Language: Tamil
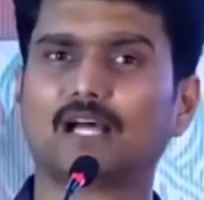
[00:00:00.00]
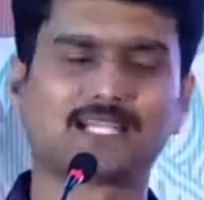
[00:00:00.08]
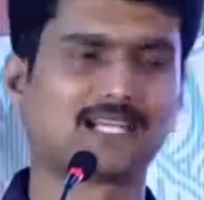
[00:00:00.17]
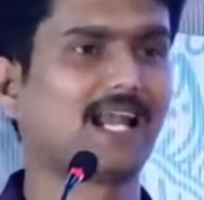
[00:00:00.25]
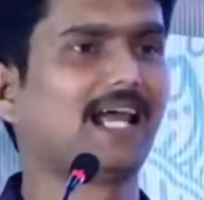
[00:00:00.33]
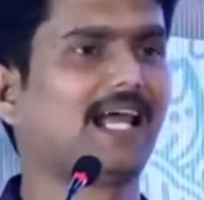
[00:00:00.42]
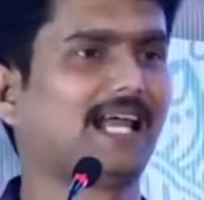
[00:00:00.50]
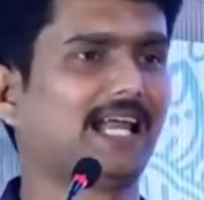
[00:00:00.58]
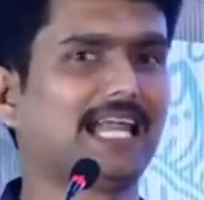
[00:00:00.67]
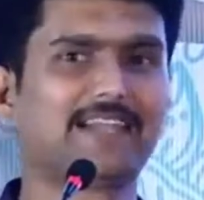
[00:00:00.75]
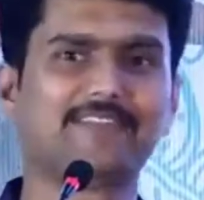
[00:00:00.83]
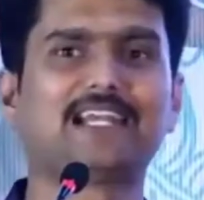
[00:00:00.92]
அதனால்
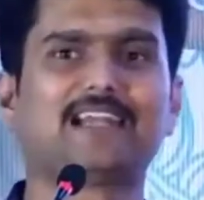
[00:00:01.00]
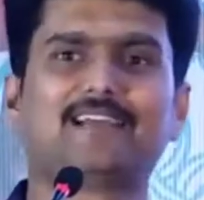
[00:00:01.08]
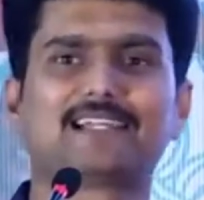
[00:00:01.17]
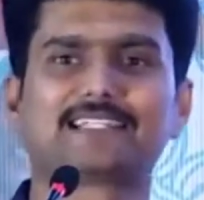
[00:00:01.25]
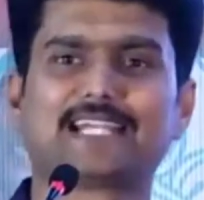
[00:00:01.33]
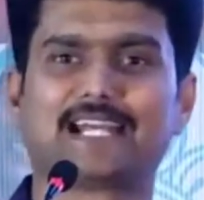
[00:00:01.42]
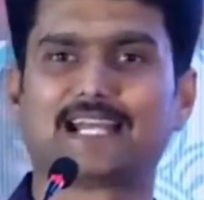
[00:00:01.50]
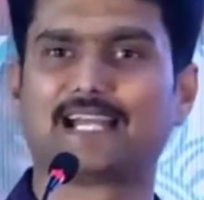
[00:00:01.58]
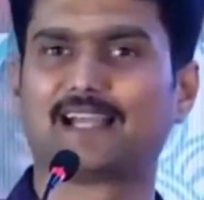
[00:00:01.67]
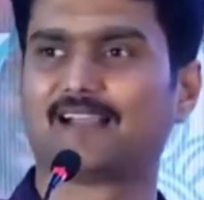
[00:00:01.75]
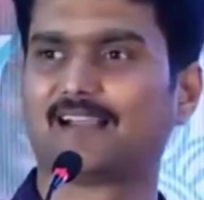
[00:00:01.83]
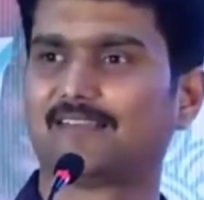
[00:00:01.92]
எங்கள் வீட்டில் வேலை செய்கிற
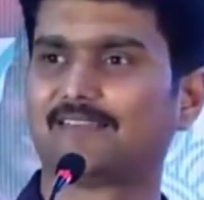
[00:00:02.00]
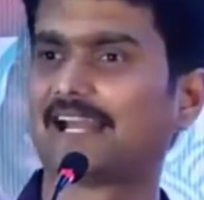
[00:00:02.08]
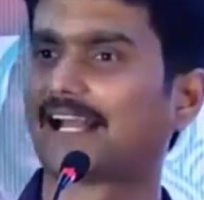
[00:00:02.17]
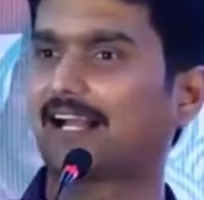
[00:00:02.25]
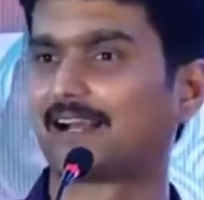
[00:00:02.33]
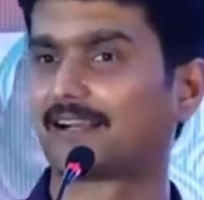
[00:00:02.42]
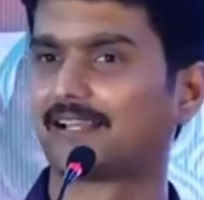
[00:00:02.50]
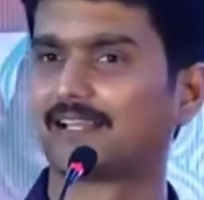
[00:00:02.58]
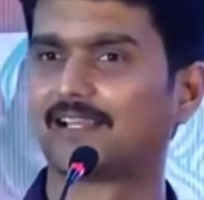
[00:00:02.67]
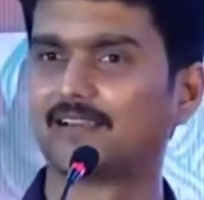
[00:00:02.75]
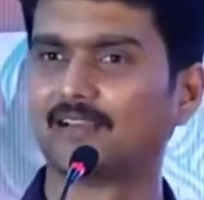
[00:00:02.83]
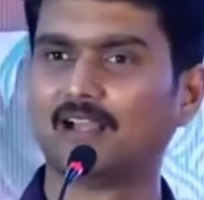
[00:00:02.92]
வேலைக்காரரு
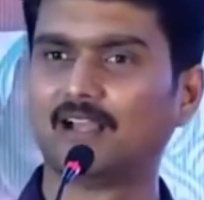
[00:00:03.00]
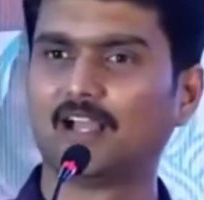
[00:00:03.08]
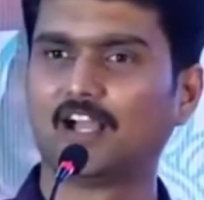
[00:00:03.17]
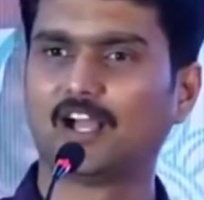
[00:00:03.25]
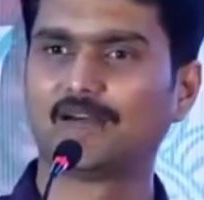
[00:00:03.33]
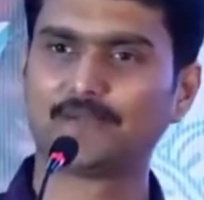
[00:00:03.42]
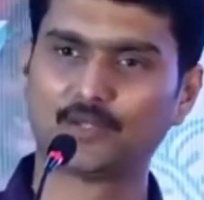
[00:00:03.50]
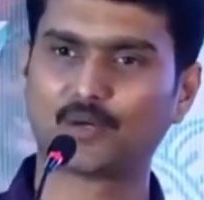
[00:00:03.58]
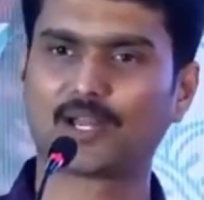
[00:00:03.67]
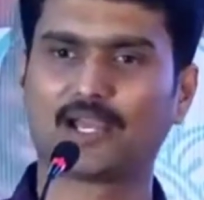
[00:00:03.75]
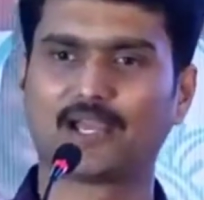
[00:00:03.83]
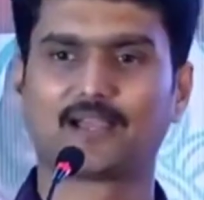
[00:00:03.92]

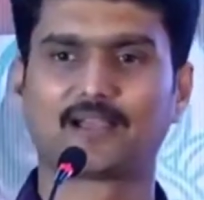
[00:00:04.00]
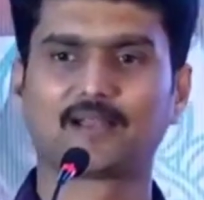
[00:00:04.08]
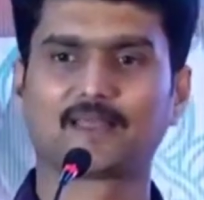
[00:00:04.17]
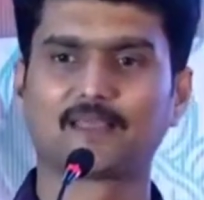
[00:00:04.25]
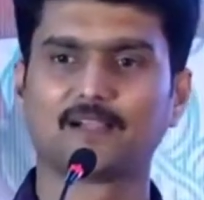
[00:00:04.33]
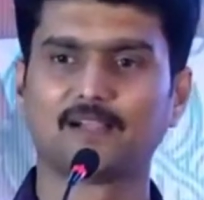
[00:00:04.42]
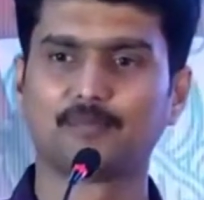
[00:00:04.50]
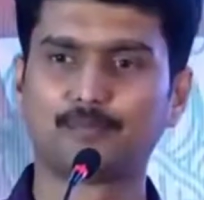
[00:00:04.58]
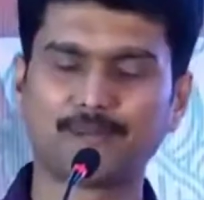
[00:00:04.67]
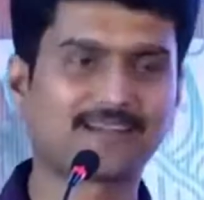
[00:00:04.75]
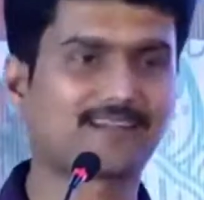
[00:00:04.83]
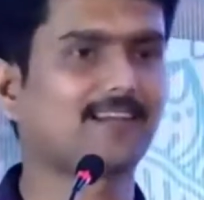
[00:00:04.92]
அப்படின்னோன்னே
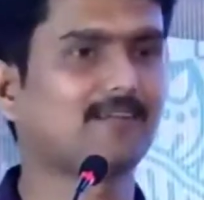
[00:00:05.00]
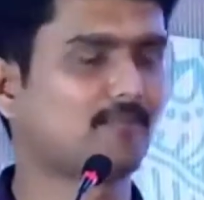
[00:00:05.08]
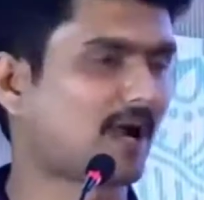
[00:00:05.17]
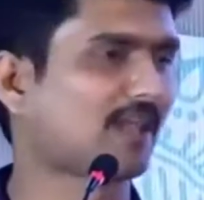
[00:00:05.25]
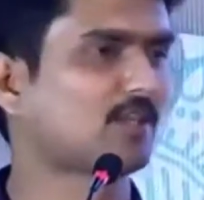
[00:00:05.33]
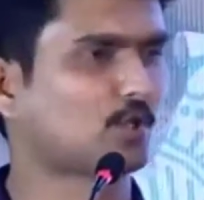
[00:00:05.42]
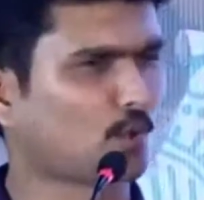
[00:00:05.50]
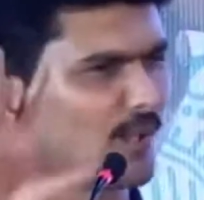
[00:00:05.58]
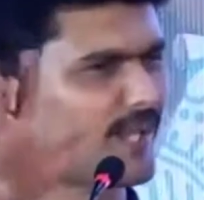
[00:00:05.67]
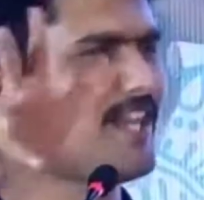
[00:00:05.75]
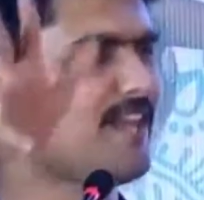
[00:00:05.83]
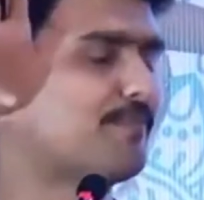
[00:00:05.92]
பெற்ற மனது
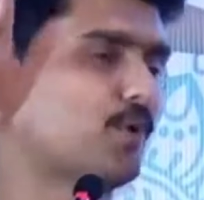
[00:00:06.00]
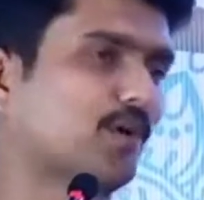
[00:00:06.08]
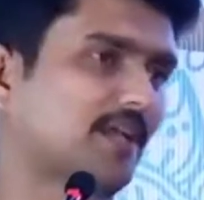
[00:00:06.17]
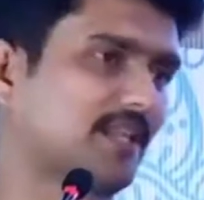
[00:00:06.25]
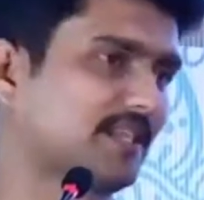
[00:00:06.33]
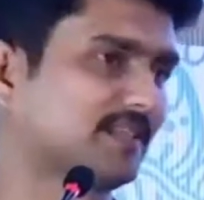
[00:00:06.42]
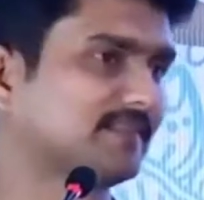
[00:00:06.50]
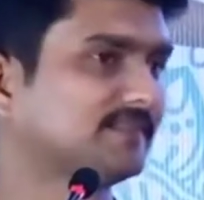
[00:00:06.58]
நொறுங்கி போகிறது